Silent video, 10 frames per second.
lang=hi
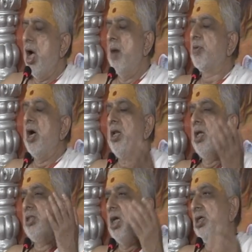अब कहें
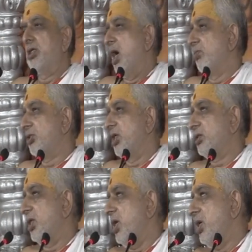लज्जा की क्या
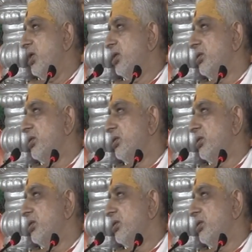आवश्यकता है